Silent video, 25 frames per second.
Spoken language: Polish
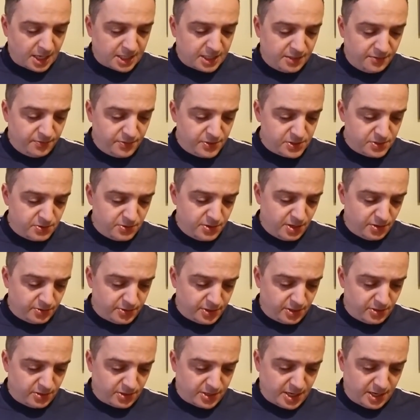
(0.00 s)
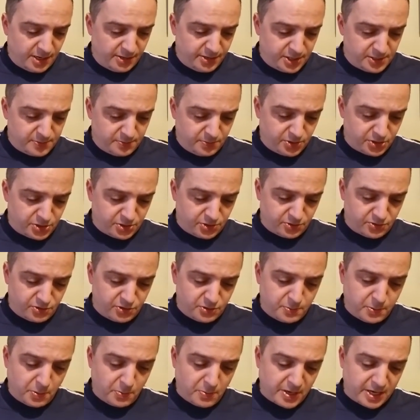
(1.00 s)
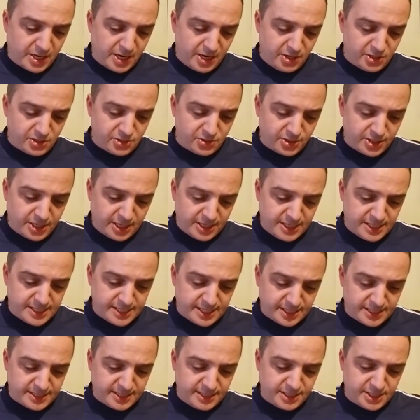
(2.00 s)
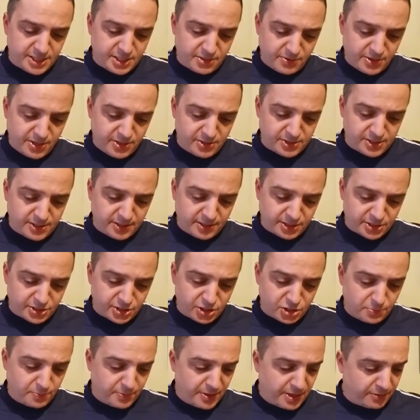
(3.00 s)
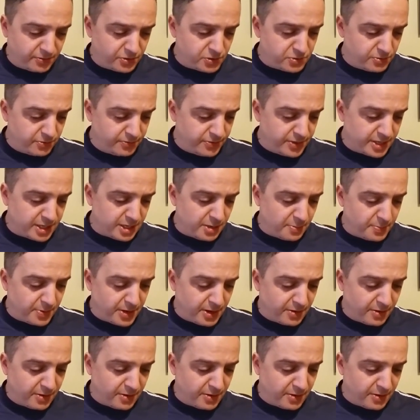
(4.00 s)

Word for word: Aktywizuje ona lokalne społeczności, wspomagając organizacje działające na rzecz praw człowieka,